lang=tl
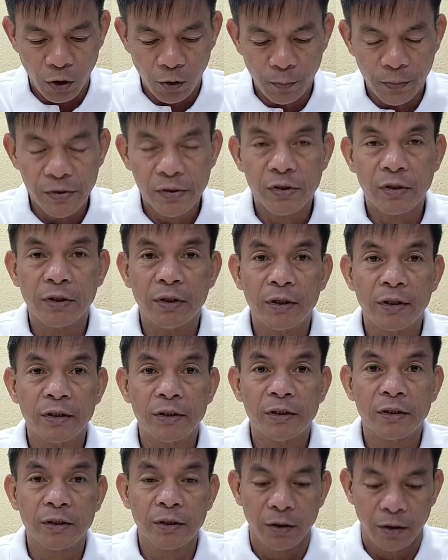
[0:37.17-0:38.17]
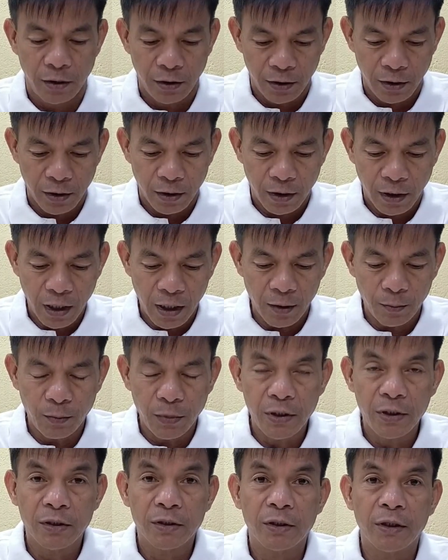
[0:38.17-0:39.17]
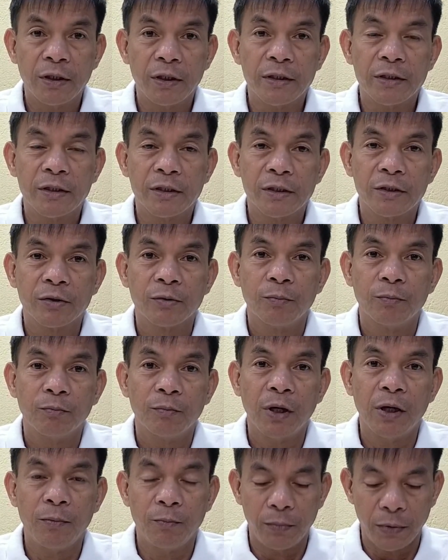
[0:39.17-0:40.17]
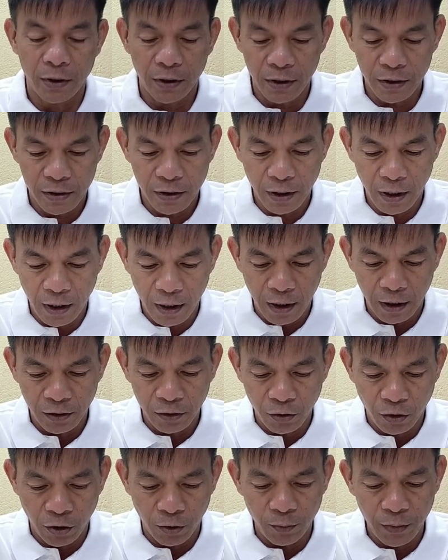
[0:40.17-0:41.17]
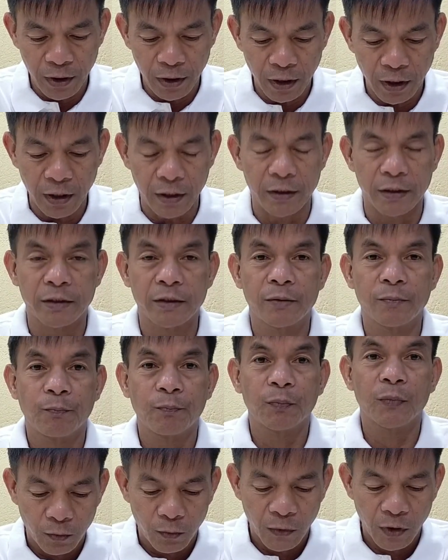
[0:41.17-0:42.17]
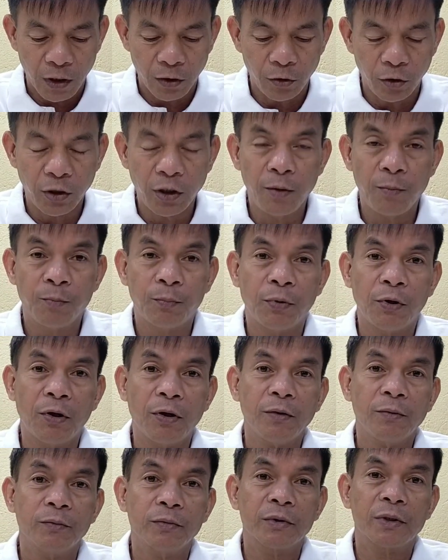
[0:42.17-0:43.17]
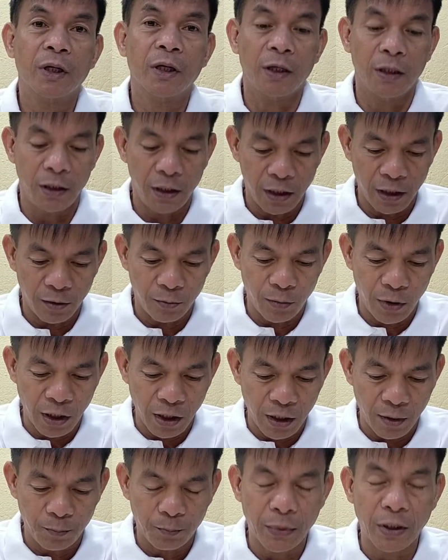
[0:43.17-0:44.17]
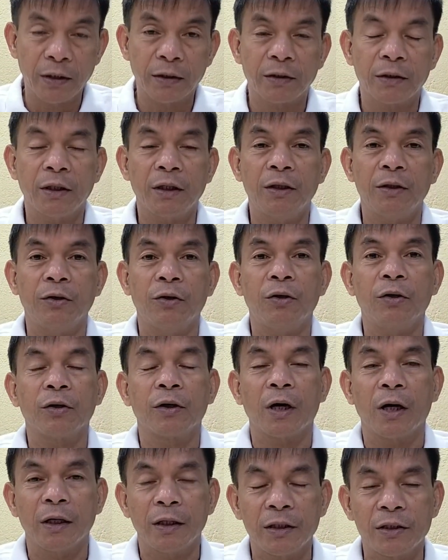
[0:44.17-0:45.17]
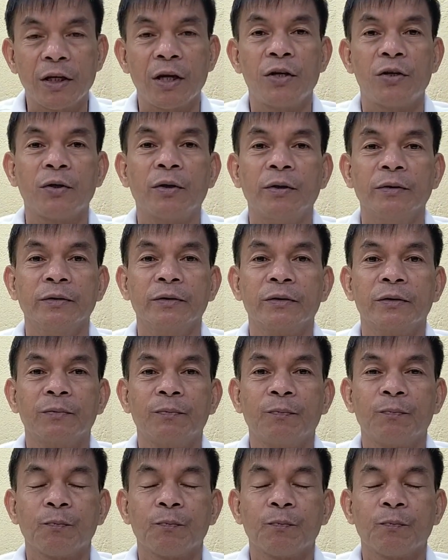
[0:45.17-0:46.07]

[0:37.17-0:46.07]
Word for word: officers, club leaders, members, and OBRs. Ganun din po sa kanilang mga partner organizations.